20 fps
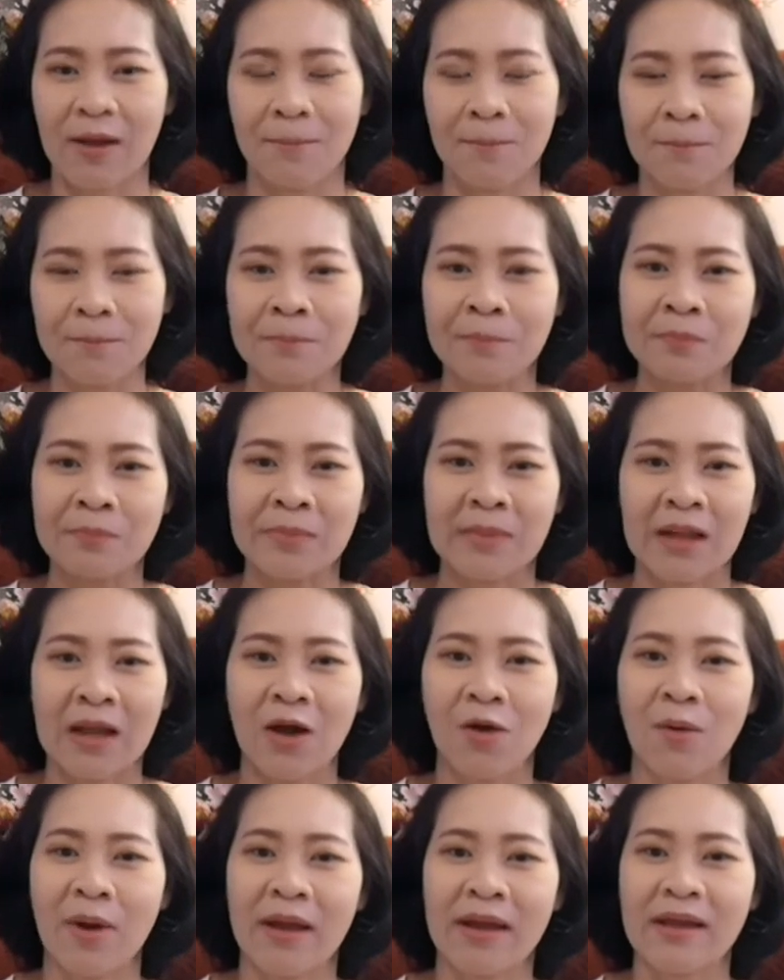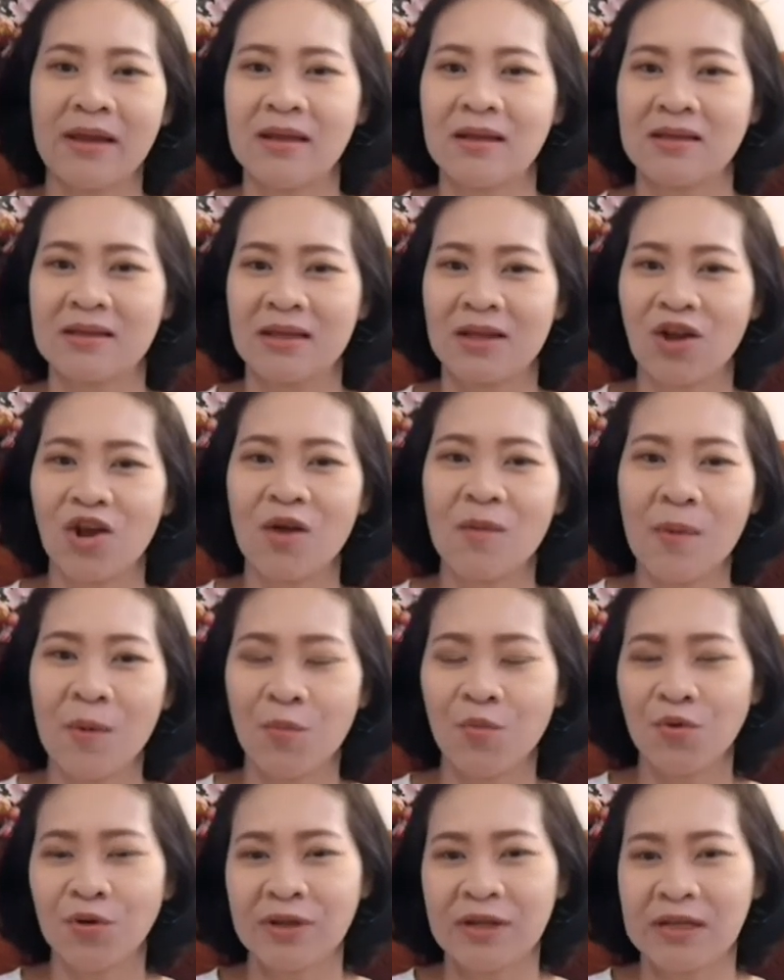ย เอาไว้ติ๊กค่อยมา
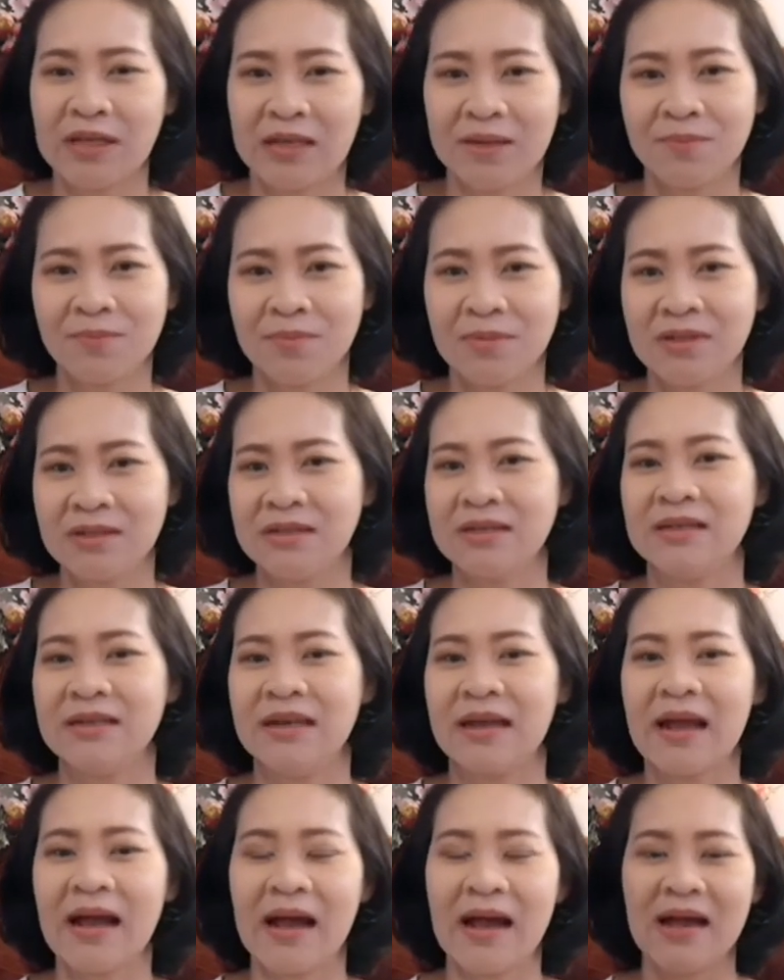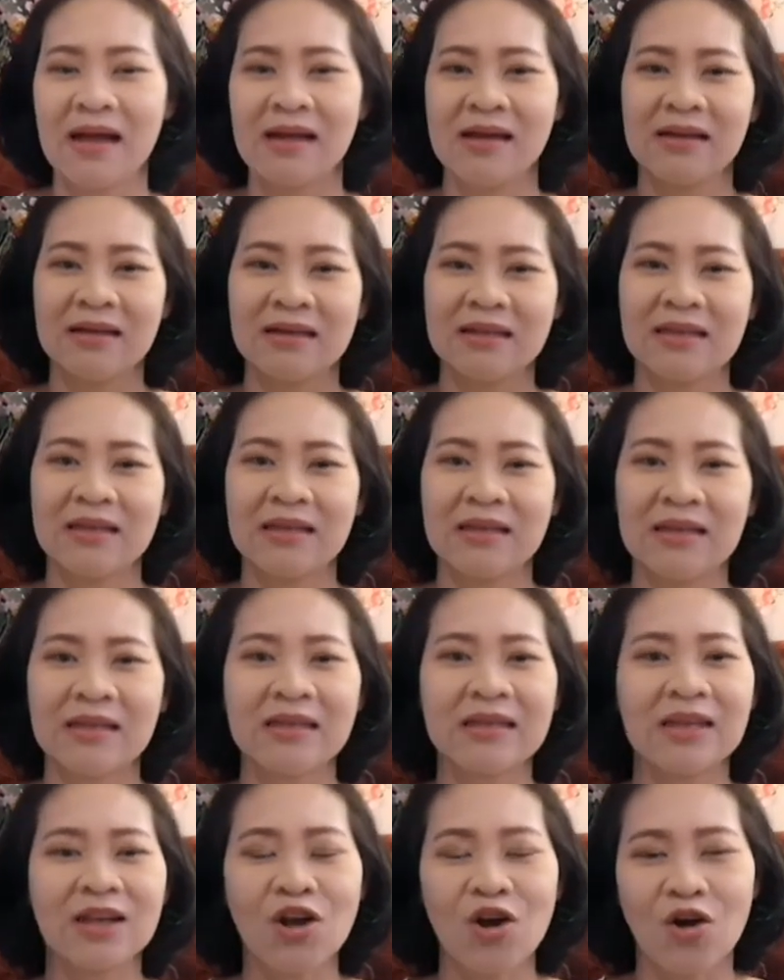พูดในคลิปอื่นนะคะ ทีนี้
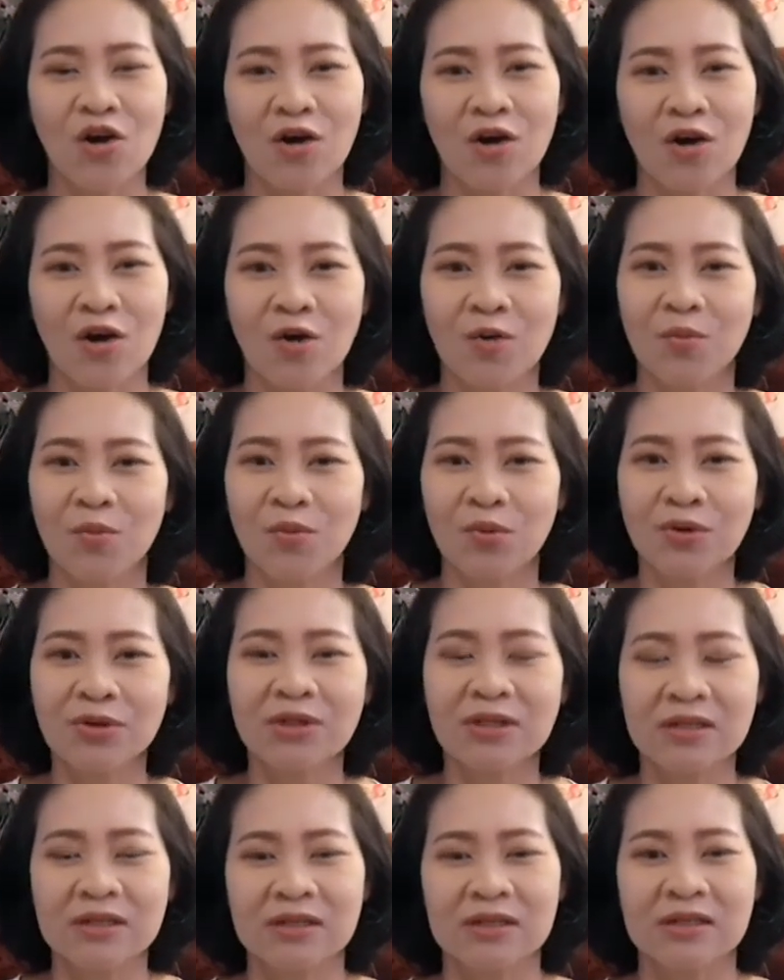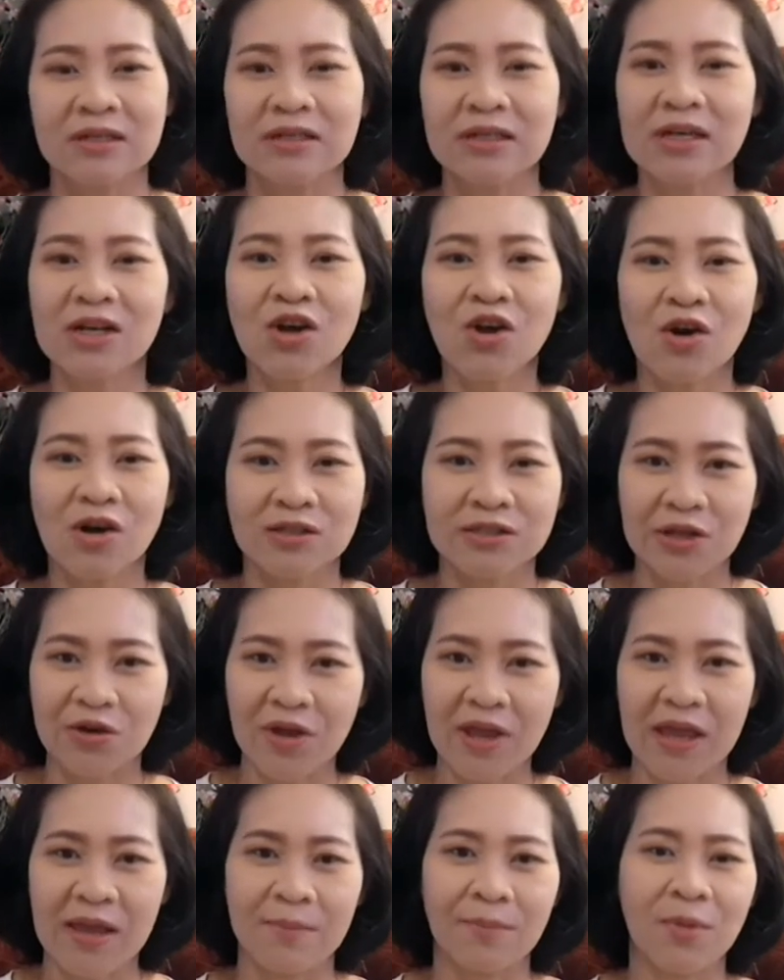ติ๊กขอพูดถึงเรื่องของเสา
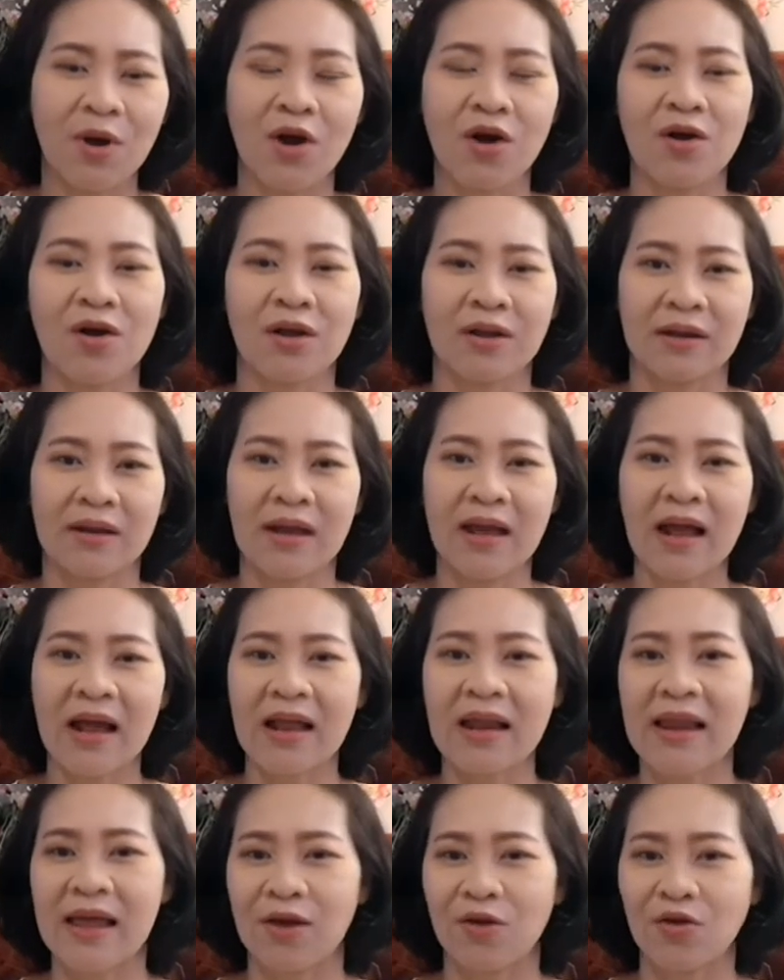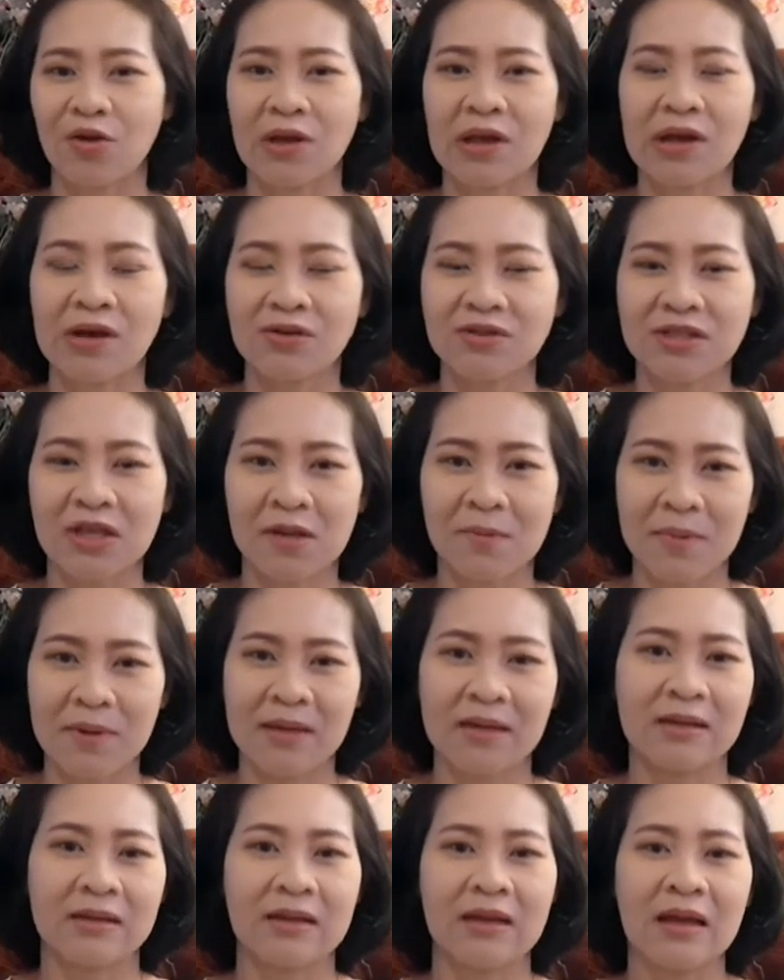เข็มก่อนนะคะ หลายคนเข้าใจ
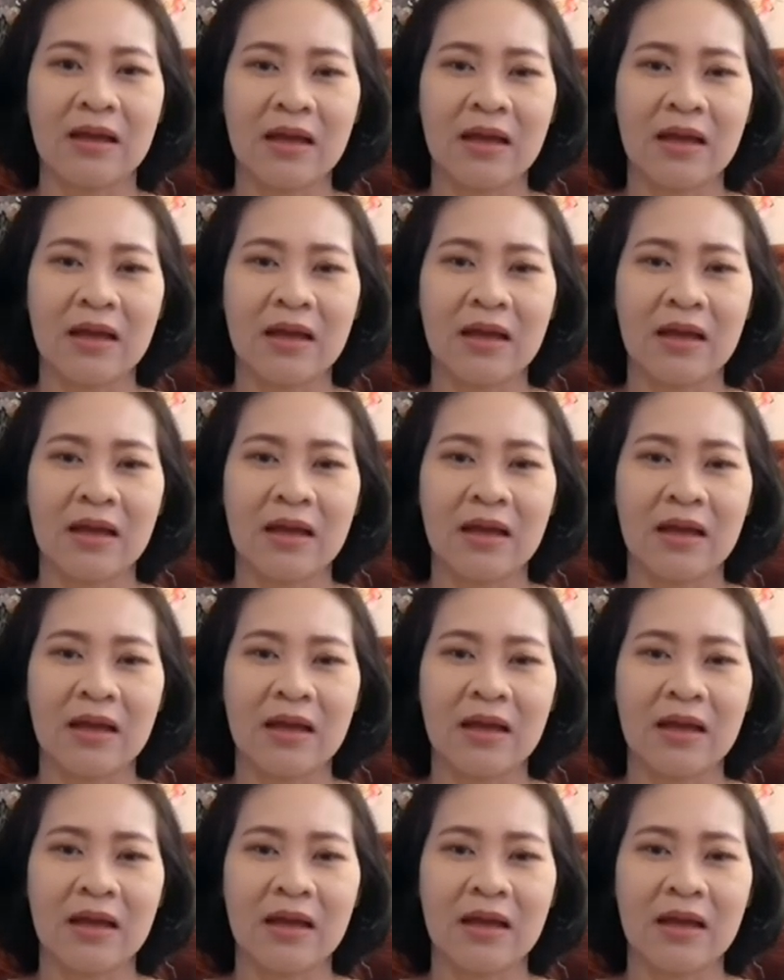ผิด